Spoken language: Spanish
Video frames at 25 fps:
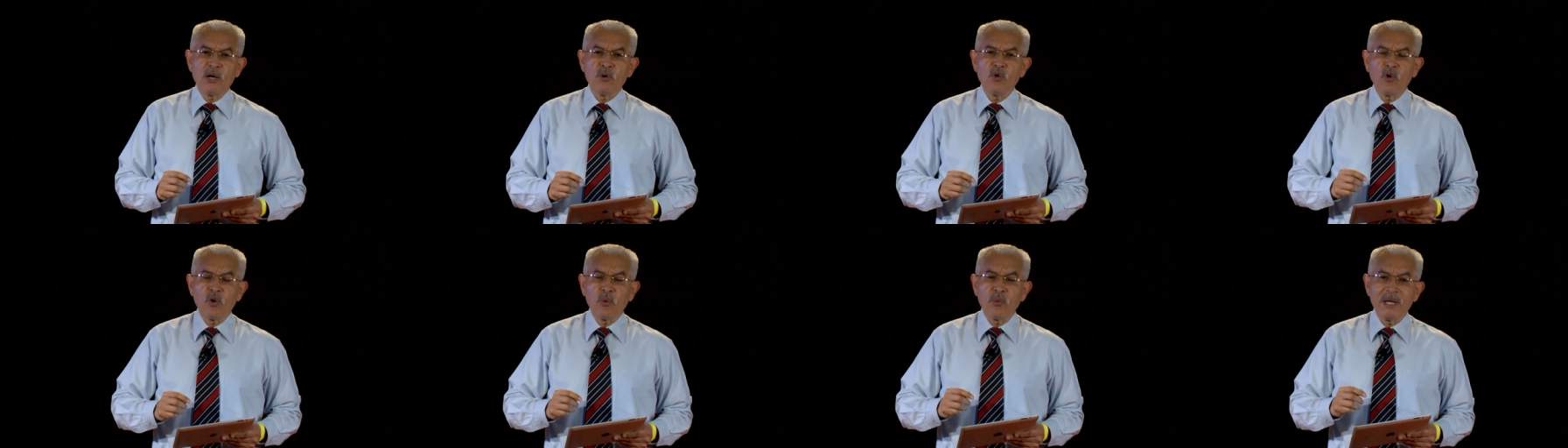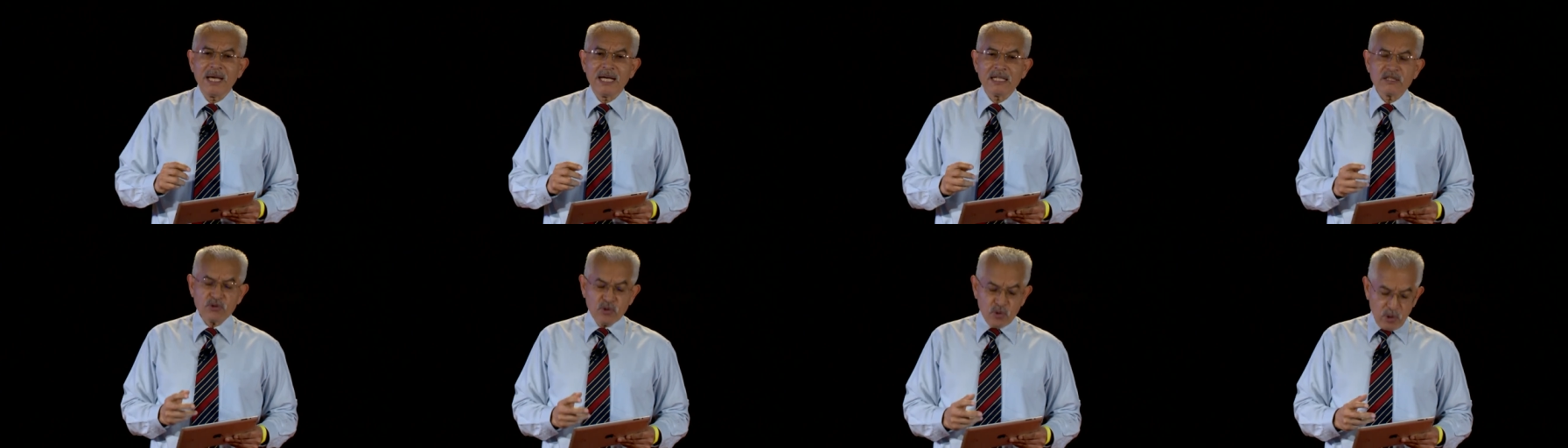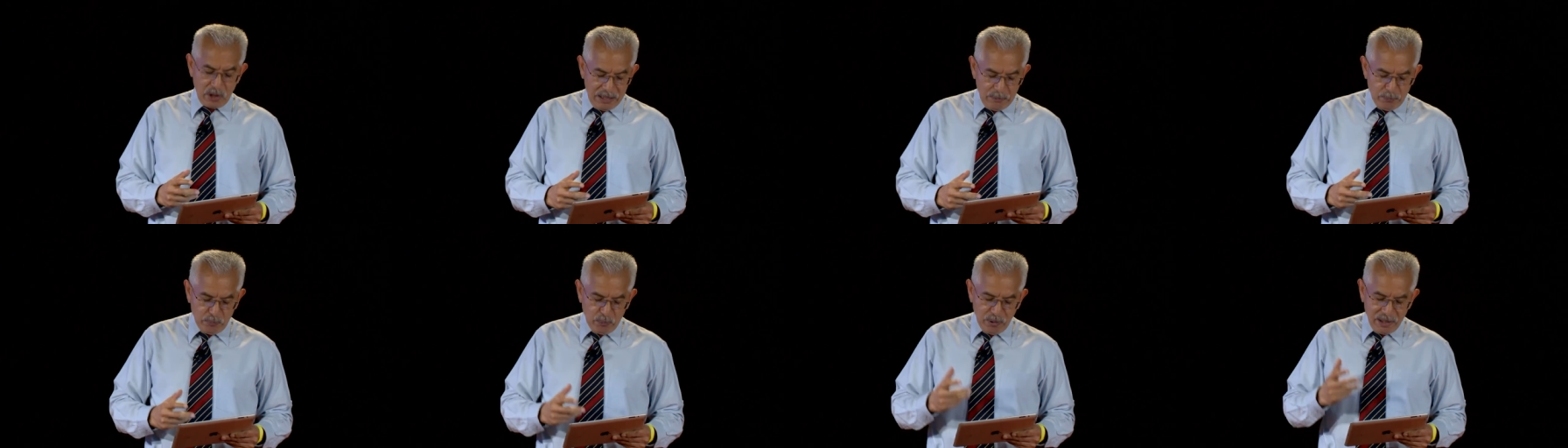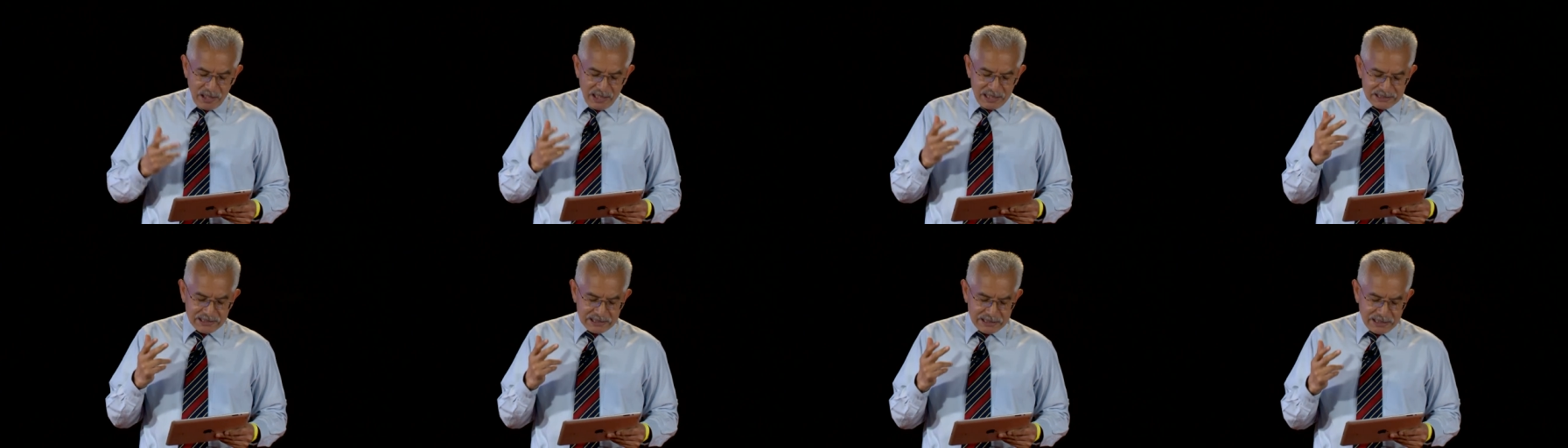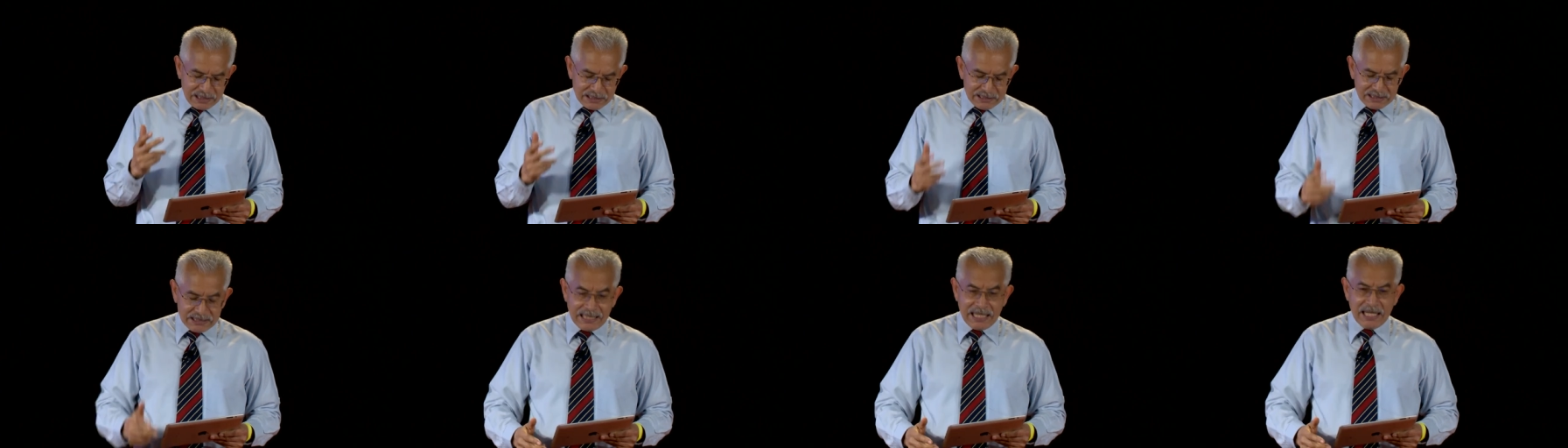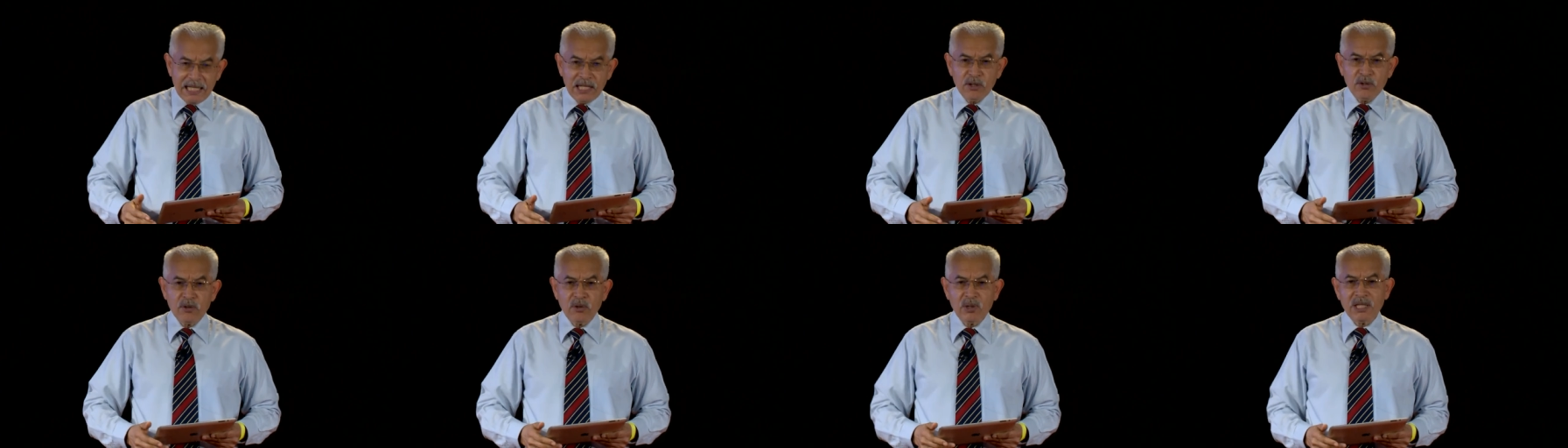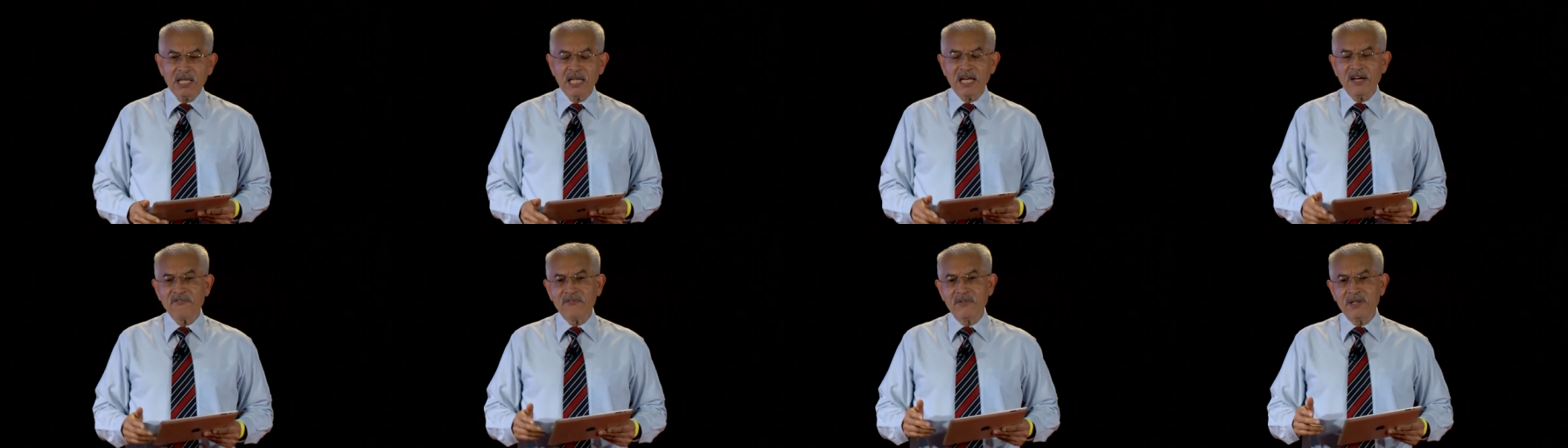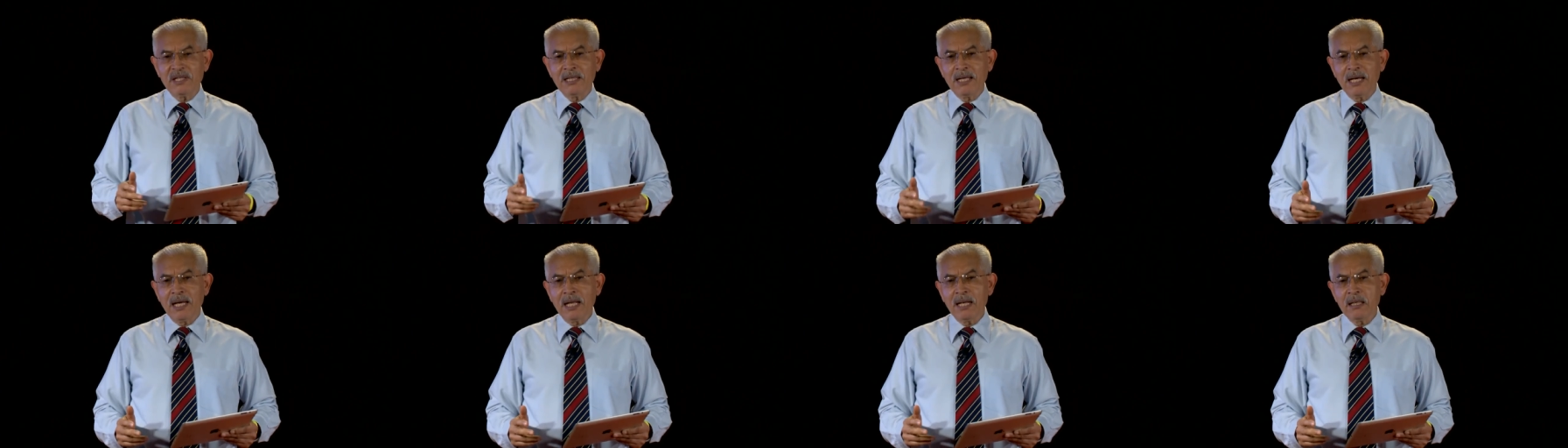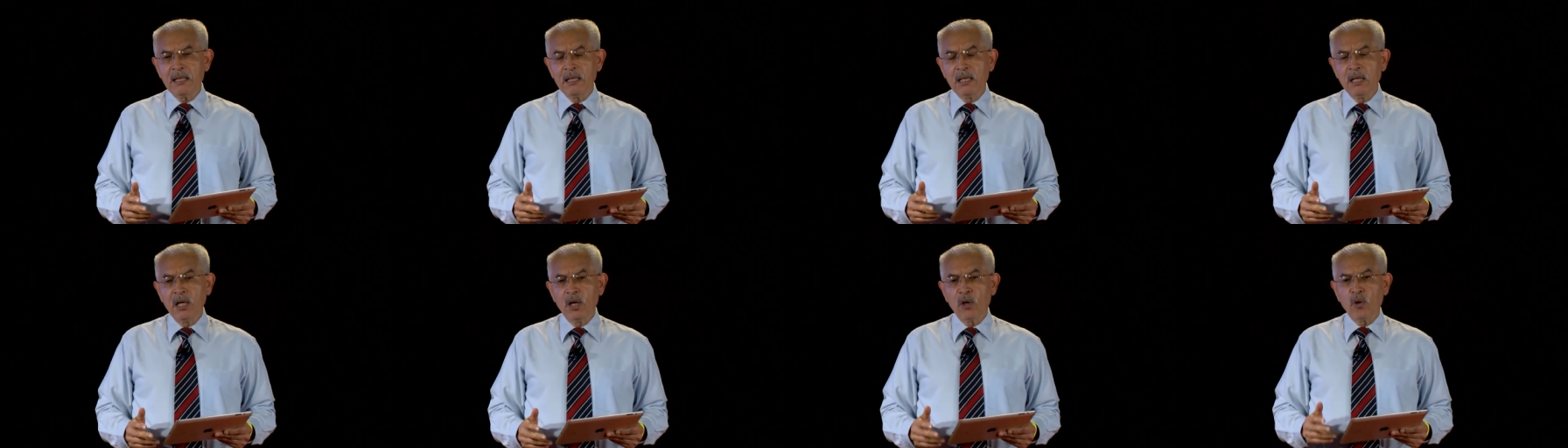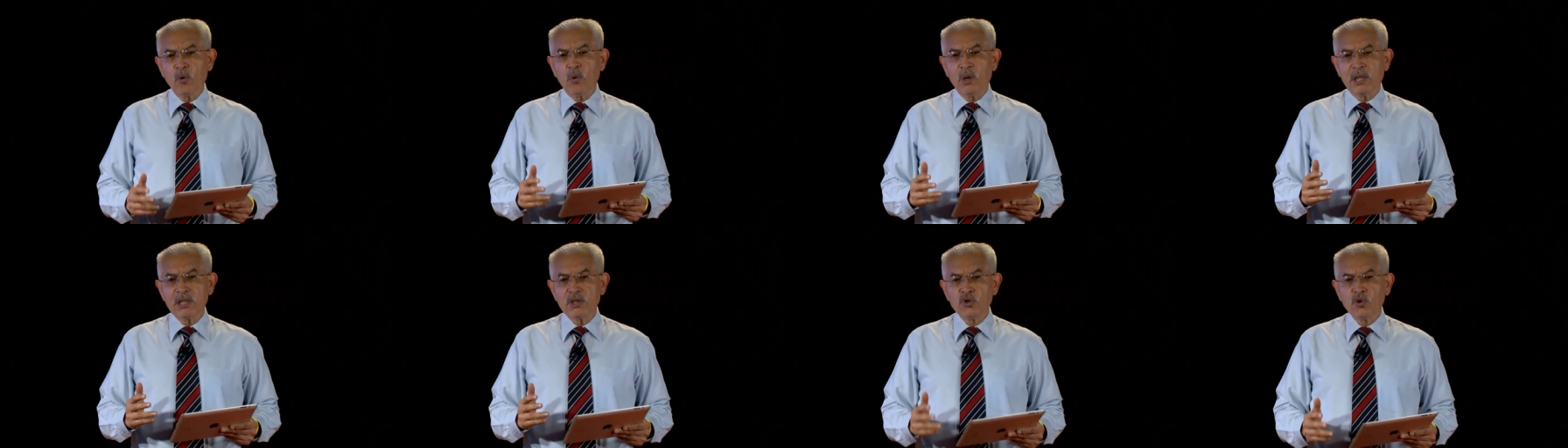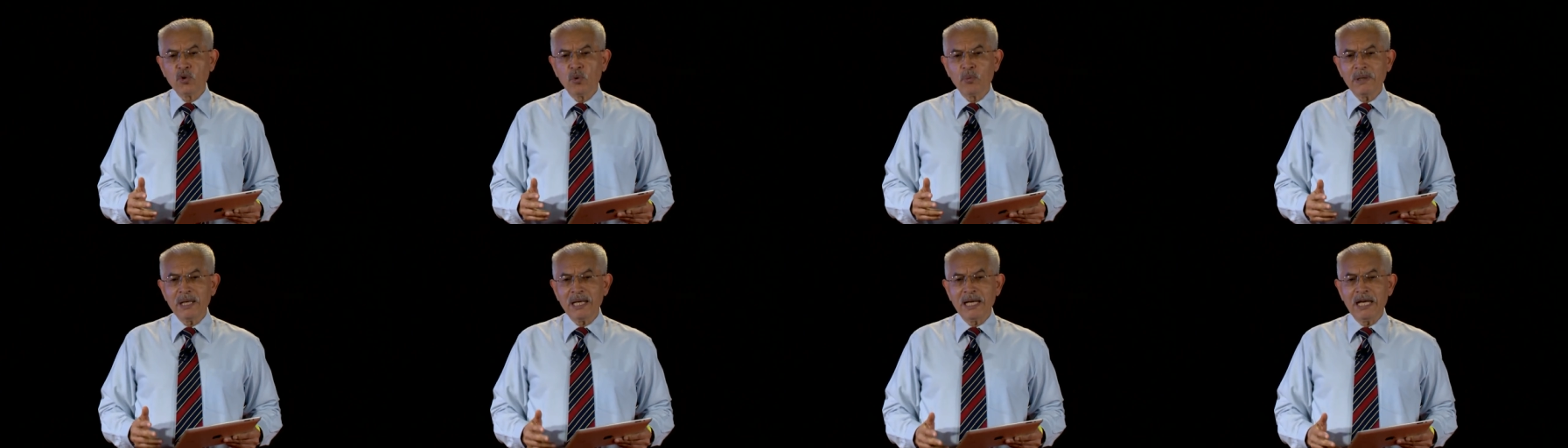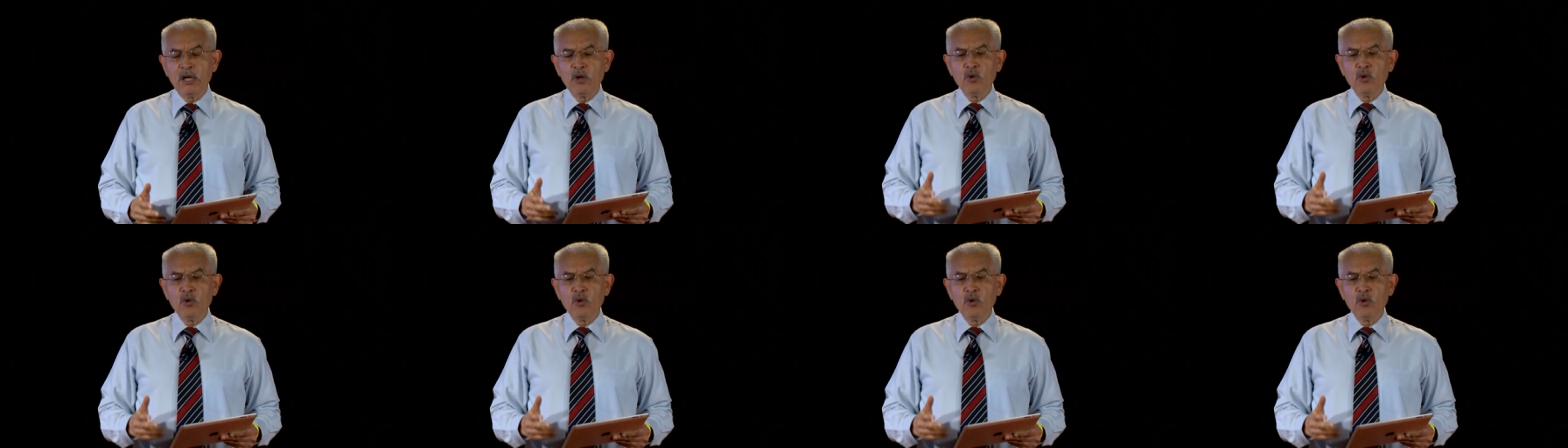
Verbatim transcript: a un noviazgo que pueda ser serio y que al final coadyuve